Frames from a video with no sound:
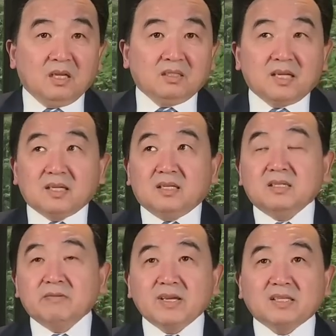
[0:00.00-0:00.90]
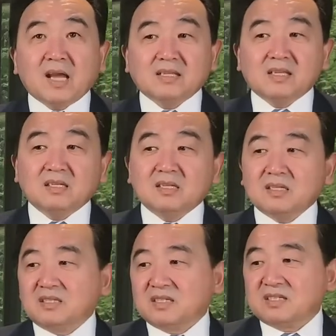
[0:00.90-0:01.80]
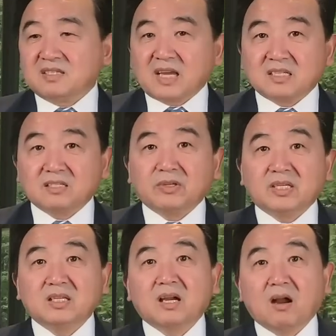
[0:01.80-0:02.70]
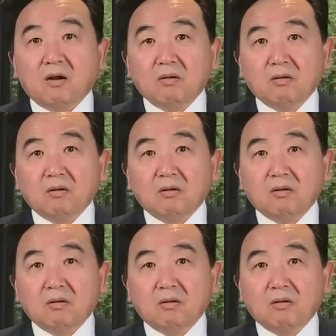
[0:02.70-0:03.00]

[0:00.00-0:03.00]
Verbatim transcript: 那因为他日子是在十月一号，